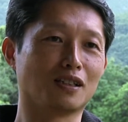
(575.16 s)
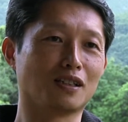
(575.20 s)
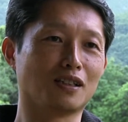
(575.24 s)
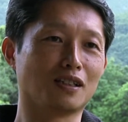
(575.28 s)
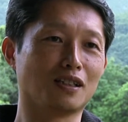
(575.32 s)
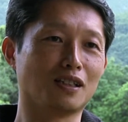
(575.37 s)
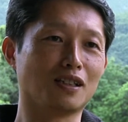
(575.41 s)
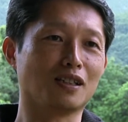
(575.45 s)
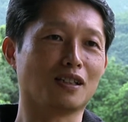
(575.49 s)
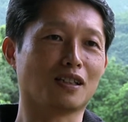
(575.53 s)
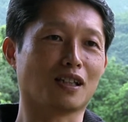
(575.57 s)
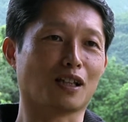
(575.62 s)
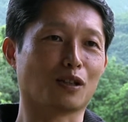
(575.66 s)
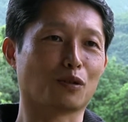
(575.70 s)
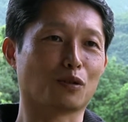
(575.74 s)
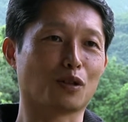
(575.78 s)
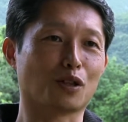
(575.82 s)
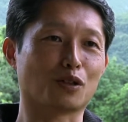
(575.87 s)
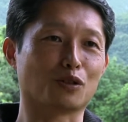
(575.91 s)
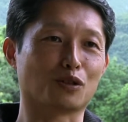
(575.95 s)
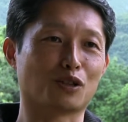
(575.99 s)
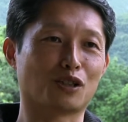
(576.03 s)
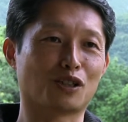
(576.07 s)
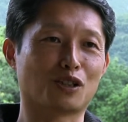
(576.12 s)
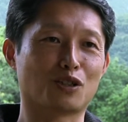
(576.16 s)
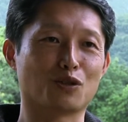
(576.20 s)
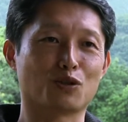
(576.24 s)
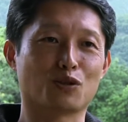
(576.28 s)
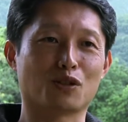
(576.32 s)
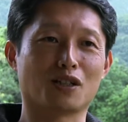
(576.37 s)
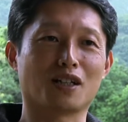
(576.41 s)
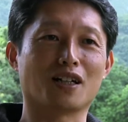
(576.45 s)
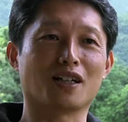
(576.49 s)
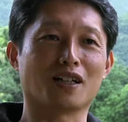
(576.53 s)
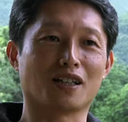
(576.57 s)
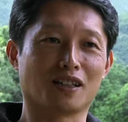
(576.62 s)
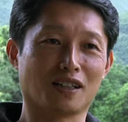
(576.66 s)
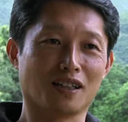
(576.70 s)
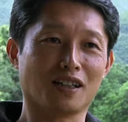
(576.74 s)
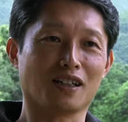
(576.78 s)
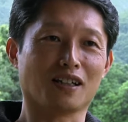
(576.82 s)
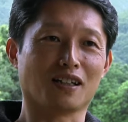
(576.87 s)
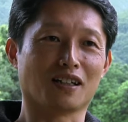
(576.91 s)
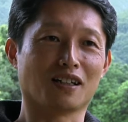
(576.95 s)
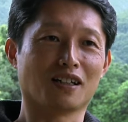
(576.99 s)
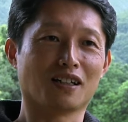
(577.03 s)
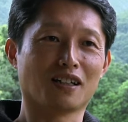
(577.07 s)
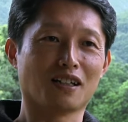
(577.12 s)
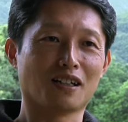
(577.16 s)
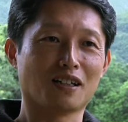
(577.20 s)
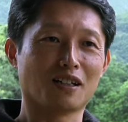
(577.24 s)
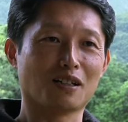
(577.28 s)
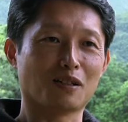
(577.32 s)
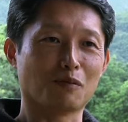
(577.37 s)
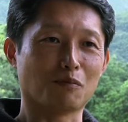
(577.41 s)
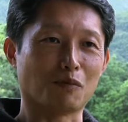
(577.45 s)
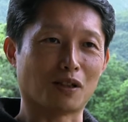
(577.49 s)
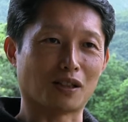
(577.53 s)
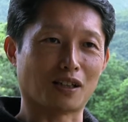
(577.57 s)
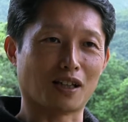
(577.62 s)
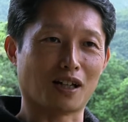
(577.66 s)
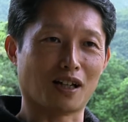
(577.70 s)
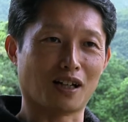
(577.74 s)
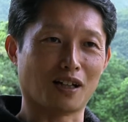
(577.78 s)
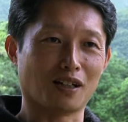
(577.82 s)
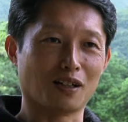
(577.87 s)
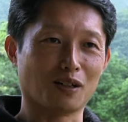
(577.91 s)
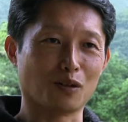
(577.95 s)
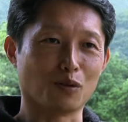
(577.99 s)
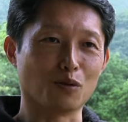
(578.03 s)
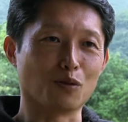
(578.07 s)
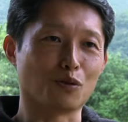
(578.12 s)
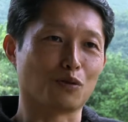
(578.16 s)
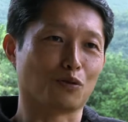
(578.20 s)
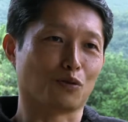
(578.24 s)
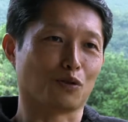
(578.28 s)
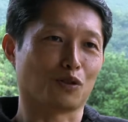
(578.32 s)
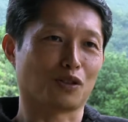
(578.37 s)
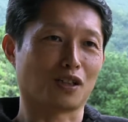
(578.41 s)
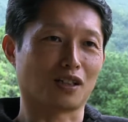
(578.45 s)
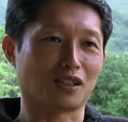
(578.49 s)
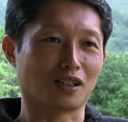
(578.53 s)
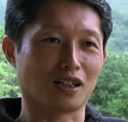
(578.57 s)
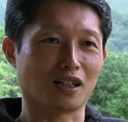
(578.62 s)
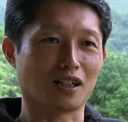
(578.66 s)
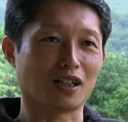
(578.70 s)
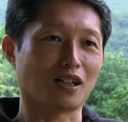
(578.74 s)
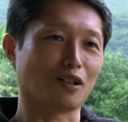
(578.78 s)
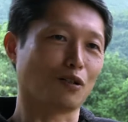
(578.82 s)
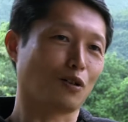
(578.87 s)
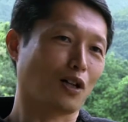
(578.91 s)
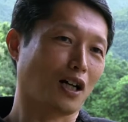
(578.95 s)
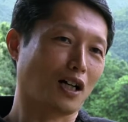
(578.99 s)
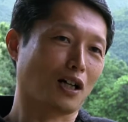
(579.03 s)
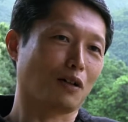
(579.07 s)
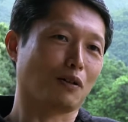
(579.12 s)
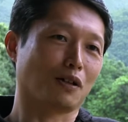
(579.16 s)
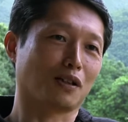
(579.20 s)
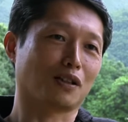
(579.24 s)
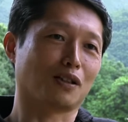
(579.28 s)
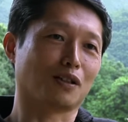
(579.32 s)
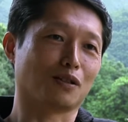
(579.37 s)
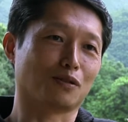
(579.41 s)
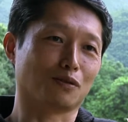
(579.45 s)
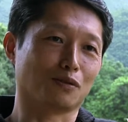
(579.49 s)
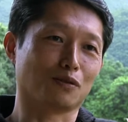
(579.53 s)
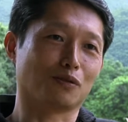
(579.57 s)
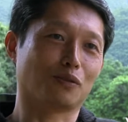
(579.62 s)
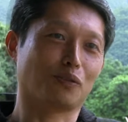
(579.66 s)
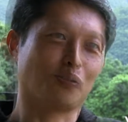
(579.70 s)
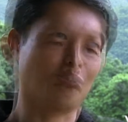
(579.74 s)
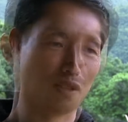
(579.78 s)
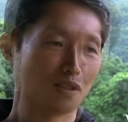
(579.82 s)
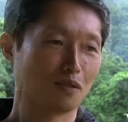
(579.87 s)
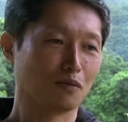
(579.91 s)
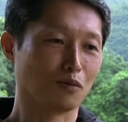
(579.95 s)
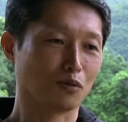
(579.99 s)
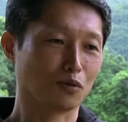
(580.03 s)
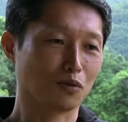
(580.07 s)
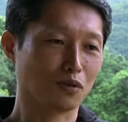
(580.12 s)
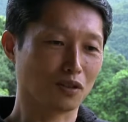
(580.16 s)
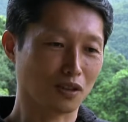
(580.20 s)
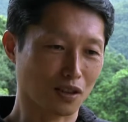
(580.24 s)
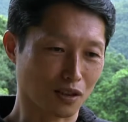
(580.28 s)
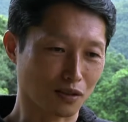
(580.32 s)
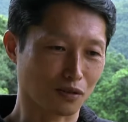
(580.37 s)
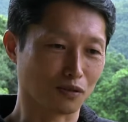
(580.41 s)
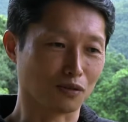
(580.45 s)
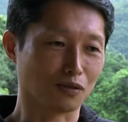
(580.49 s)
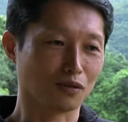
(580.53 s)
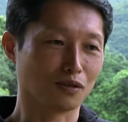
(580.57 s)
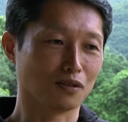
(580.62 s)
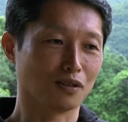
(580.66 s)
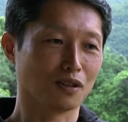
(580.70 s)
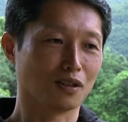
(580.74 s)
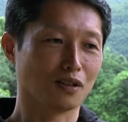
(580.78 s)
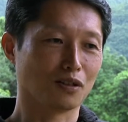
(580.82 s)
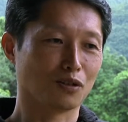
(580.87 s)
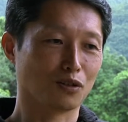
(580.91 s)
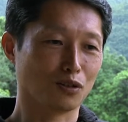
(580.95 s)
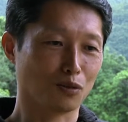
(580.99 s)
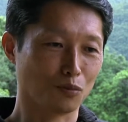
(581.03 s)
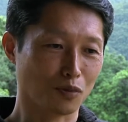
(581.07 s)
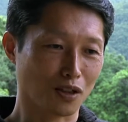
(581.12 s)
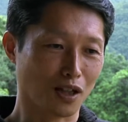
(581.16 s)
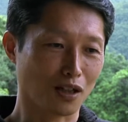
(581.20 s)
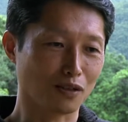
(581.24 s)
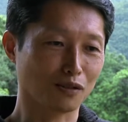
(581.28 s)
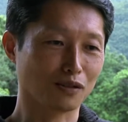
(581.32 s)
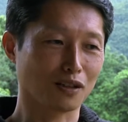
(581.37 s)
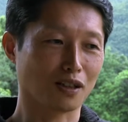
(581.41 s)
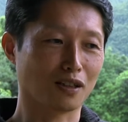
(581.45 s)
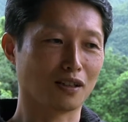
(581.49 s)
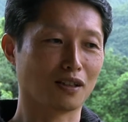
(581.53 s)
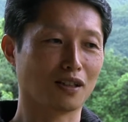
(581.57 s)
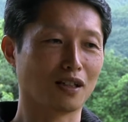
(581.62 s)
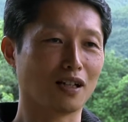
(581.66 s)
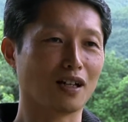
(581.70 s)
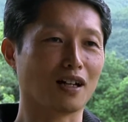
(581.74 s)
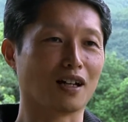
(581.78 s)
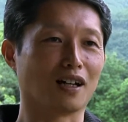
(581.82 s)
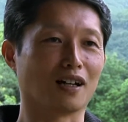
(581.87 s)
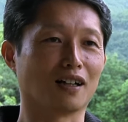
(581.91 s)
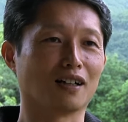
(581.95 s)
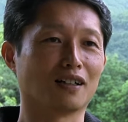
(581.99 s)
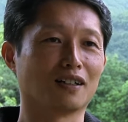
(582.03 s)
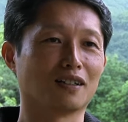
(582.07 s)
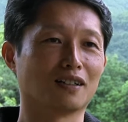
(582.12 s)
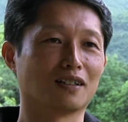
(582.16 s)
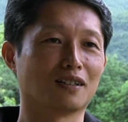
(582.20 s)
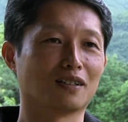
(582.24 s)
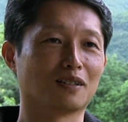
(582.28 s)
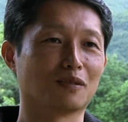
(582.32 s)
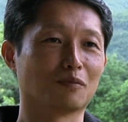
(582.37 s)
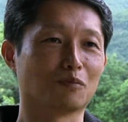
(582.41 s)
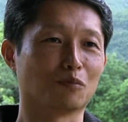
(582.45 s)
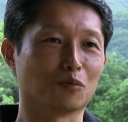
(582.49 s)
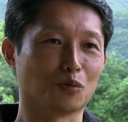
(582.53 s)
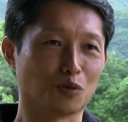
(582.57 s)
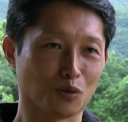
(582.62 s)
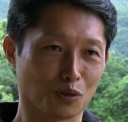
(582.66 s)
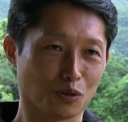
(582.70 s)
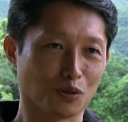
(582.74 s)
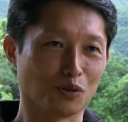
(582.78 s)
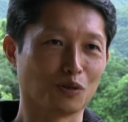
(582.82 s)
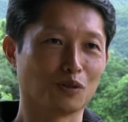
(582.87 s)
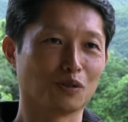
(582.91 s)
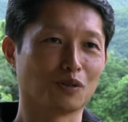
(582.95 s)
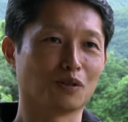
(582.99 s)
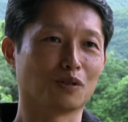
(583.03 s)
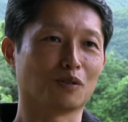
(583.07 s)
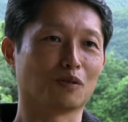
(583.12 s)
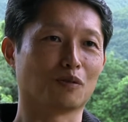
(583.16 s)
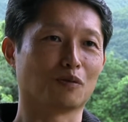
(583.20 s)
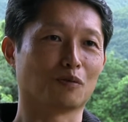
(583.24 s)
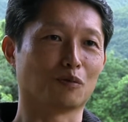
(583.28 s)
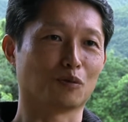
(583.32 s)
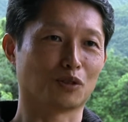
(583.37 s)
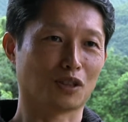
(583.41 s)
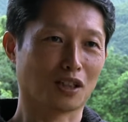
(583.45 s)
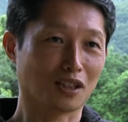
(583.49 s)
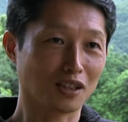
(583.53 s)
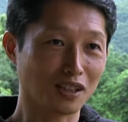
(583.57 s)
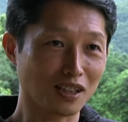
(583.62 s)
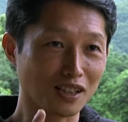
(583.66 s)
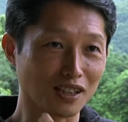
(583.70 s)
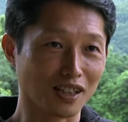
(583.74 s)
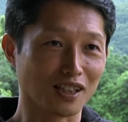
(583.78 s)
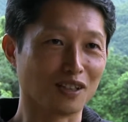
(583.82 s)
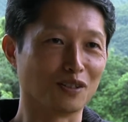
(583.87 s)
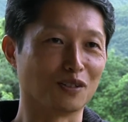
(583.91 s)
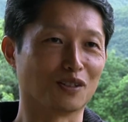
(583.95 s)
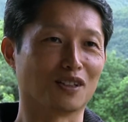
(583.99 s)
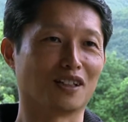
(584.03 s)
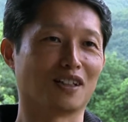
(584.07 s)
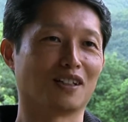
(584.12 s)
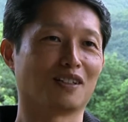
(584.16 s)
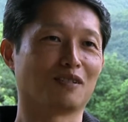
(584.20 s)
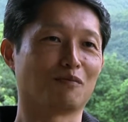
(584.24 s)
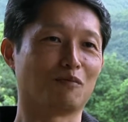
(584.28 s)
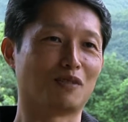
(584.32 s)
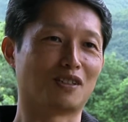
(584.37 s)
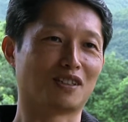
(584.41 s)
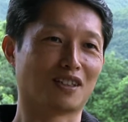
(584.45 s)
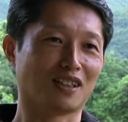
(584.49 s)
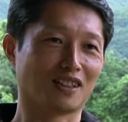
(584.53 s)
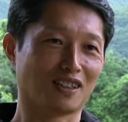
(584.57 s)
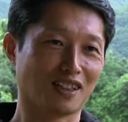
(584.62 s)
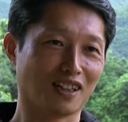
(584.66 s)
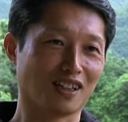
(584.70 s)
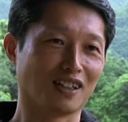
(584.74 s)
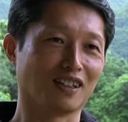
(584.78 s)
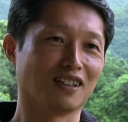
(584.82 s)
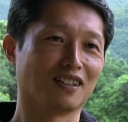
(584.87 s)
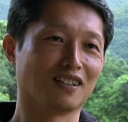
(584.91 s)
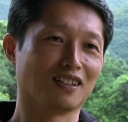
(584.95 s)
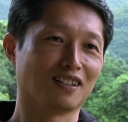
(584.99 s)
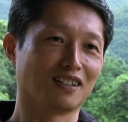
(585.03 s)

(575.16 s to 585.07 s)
になんとなく引き寄せられてまた多くの人たちが関わってくるっていうとにかく興味があるんだったらもう3人でいいので見つけて